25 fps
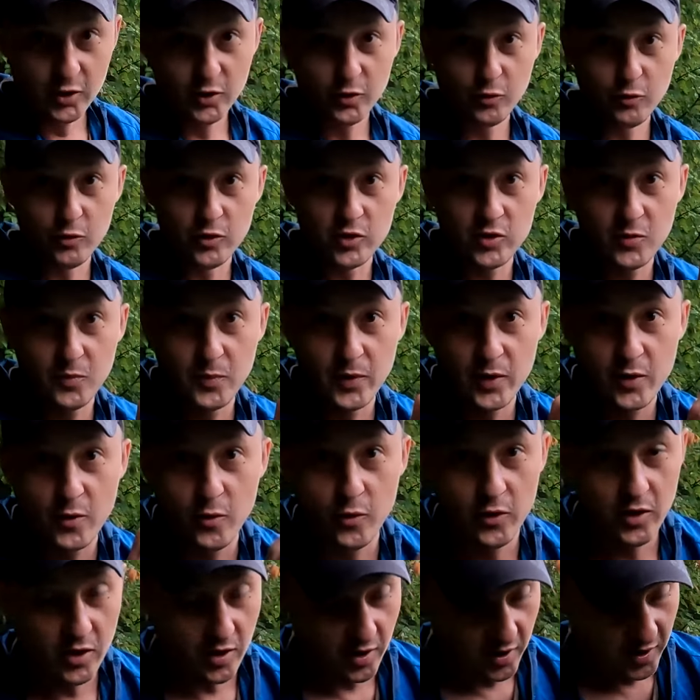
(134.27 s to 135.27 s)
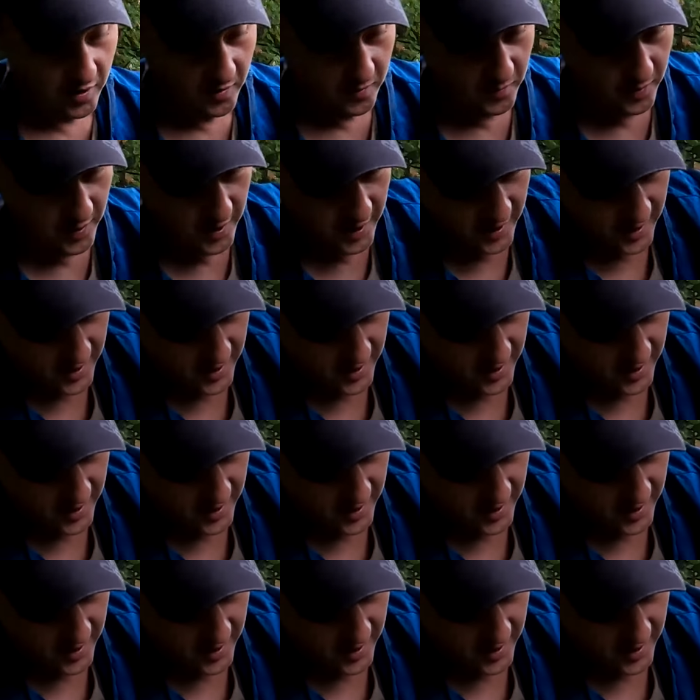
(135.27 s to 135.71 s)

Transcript: То есть прикольно, мы